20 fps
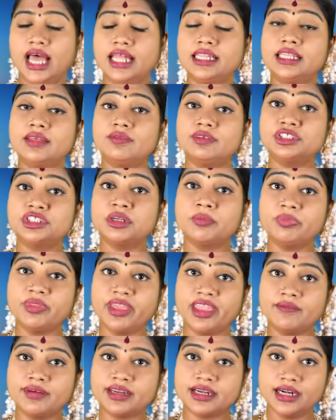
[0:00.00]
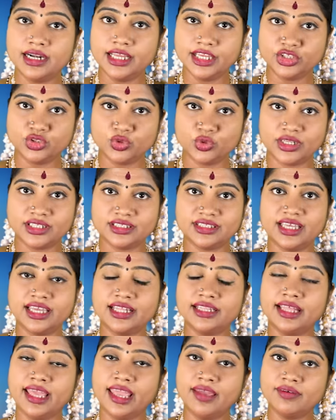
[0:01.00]
அந்த விஷம் தேவர்களை
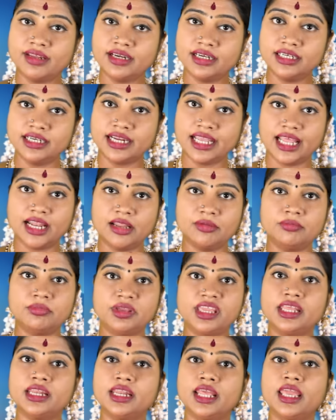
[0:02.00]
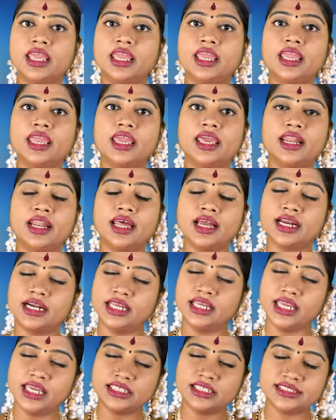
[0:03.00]
துரத்த தேவர்கள் கிளம்பி நேராக
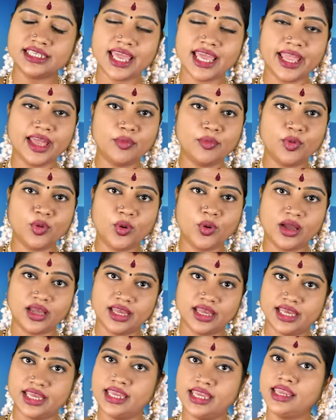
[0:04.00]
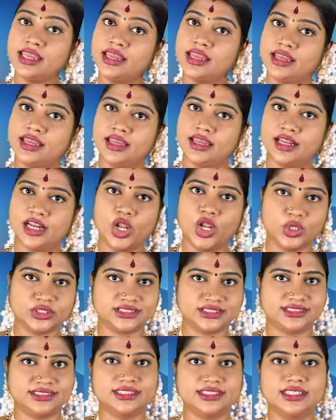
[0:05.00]
கடைசியாக எங்கே போவாங்க கை
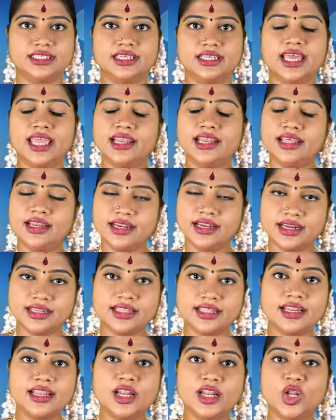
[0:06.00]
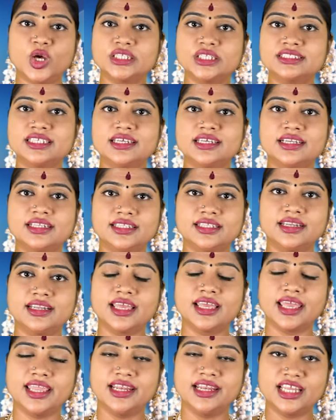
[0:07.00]
லாஸ் கையில் இருக்கிறதெல்லாம் லாஸ் ஆனால்
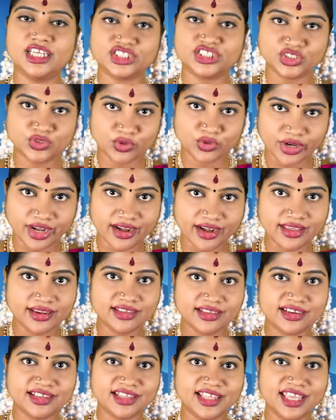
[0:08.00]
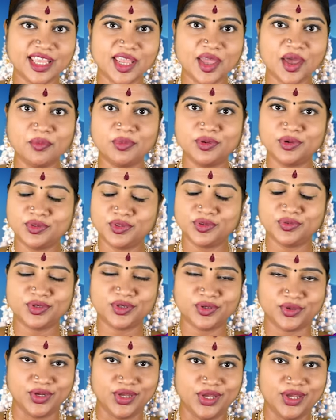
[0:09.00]
தானே கைலாஷ்னு ஒரு இடம் இருக்கிறது ஞாபகத்துக்கு
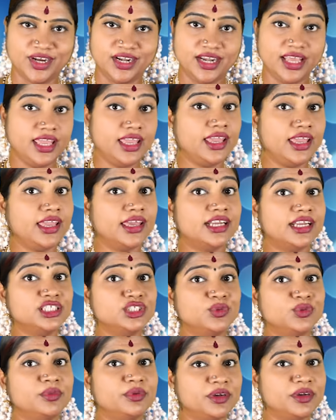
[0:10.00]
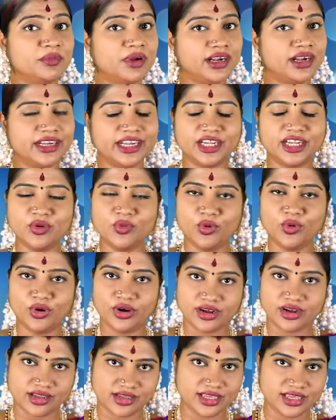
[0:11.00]
வரும் நேராக சிவபெருமான்கிட்ட
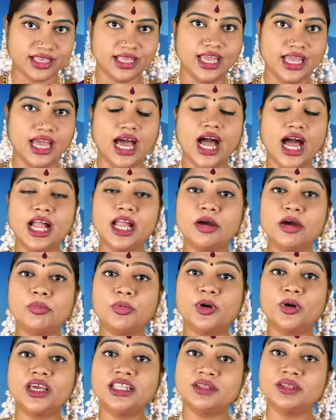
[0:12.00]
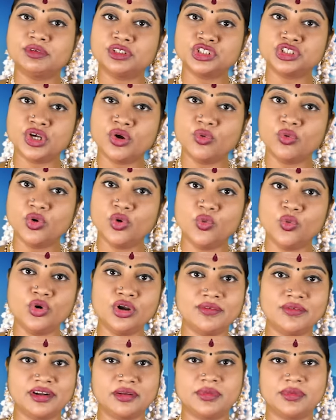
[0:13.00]
ஓடுறாங்க அங்கே போனால் இந்த விஷம் அவங்கள
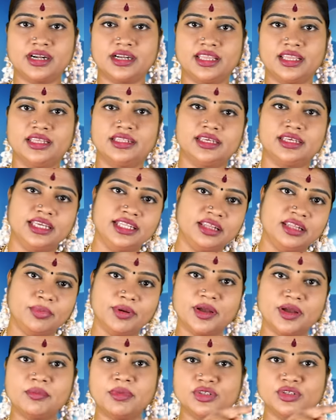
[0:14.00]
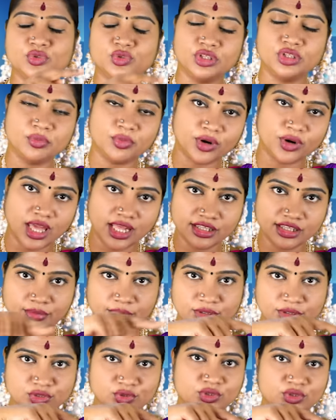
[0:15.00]
உள்ளே விட மாட்டேங்குது இந்த பக்கமாக சுற்றி போனால் அந்த
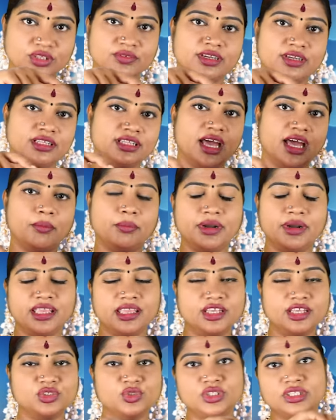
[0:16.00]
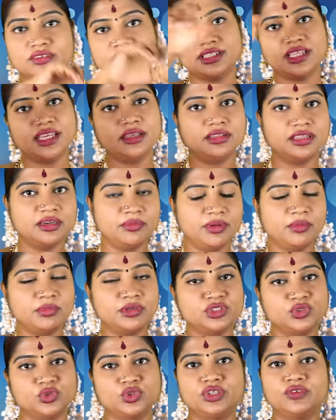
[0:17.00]
பக்கம் சுற்றி வருது அப்படி இங்கே சுற்றி வந்தால் திருப்பி
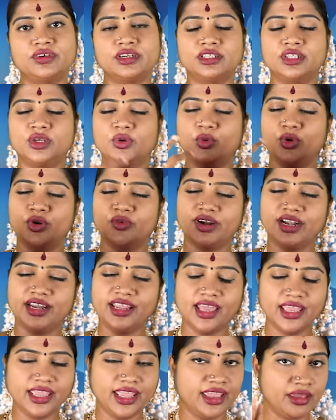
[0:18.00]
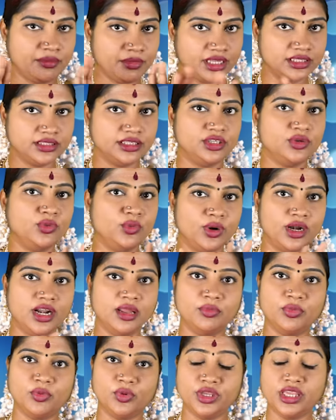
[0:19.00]
இப்படி சுற்றி வருது ஒரு வழியாக ஏமாற்றிட்டு
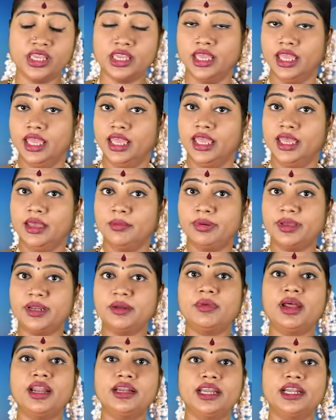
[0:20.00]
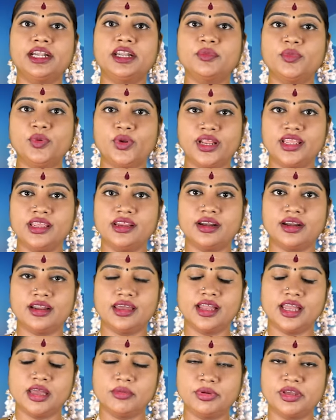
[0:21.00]
உள்ளே போய் பெருமான்கிட்ட
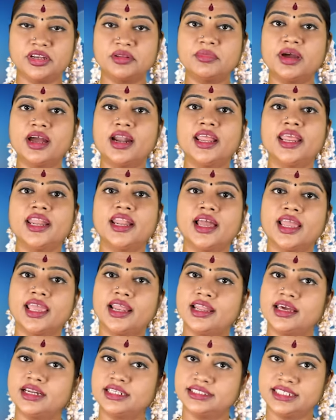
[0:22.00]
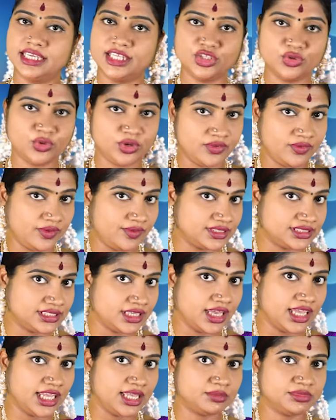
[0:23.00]
முறையிடுறாங்க பெருமானே நாங்கள் எல்லோரும் சேர்ந்து ஒரு
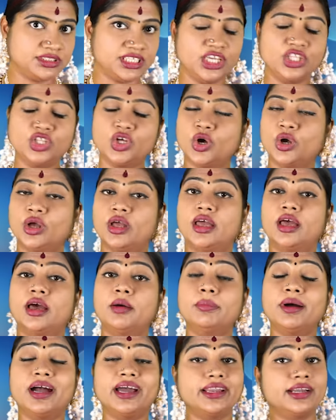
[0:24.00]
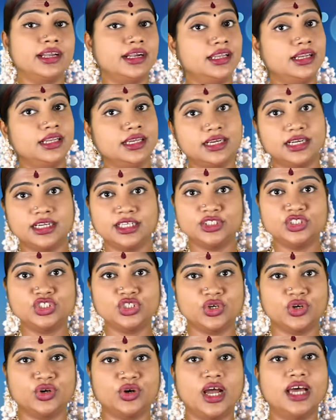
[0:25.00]
விவசாயம் செய்தோம் பார்க்கடலை
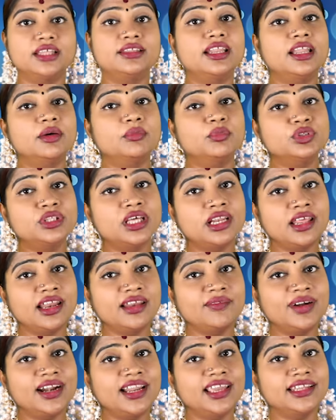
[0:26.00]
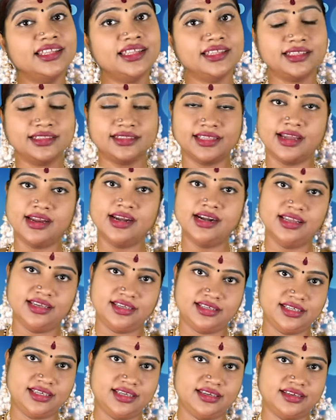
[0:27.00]
கடைஞ்சோம் அதில் முதலில் விளைந்தது
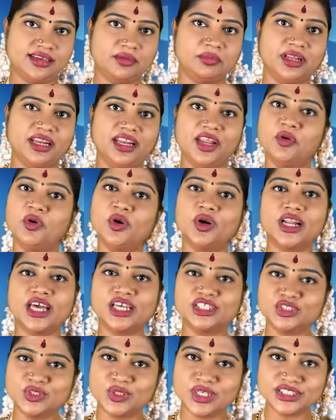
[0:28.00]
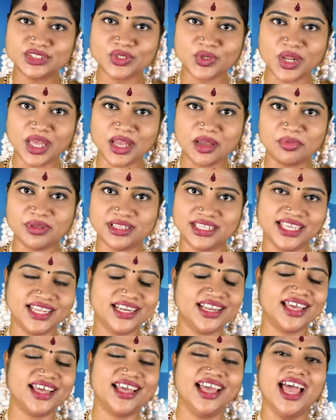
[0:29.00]
தங்களுக்கு அப்படின்னு இவ்வளோ நாசுக்காக சொன்னாங்க
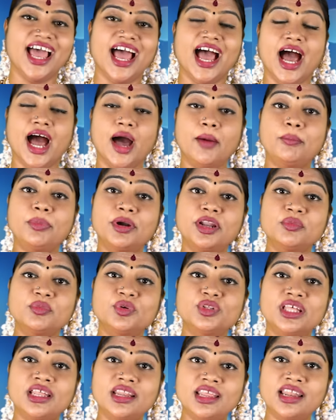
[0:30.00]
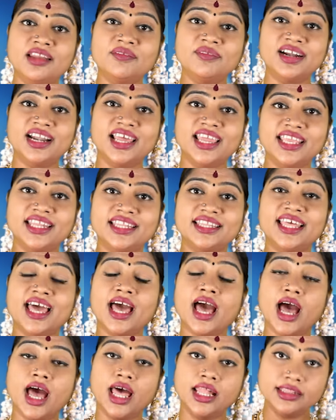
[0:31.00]
பார்த்தீங்களா அப்படி முதலில் விளைந்த
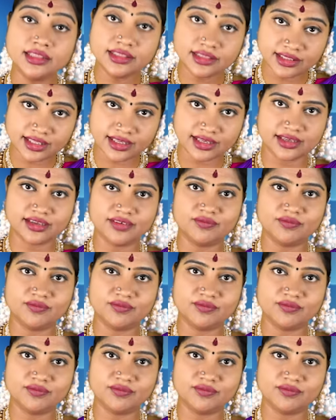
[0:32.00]
அந்த